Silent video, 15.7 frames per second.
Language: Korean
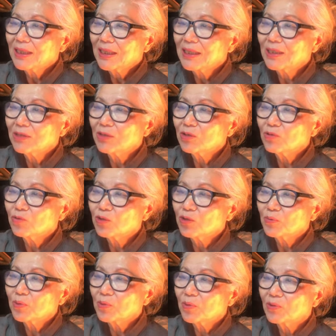에너지
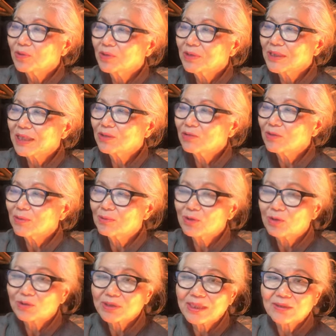90%를
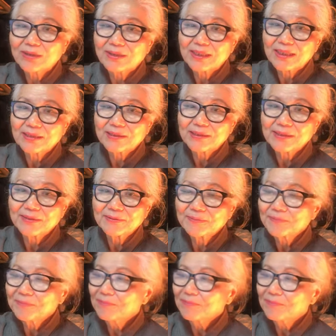탄수화물로 사용한다는 거예요.